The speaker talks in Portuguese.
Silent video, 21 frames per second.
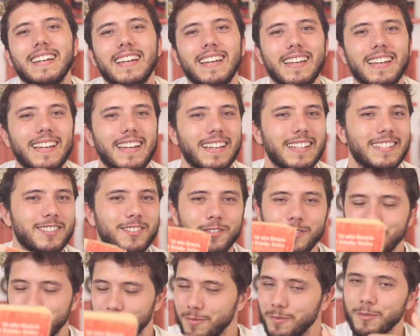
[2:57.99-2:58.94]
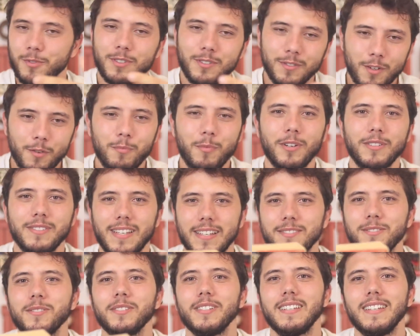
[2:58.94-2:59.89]
É, isso é um
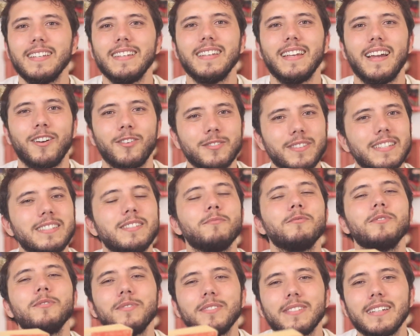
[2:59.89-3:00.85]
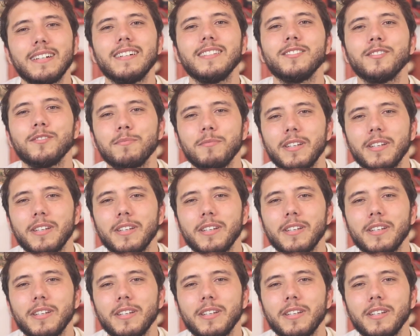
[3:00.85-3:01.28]
processo que acontece há muitos anos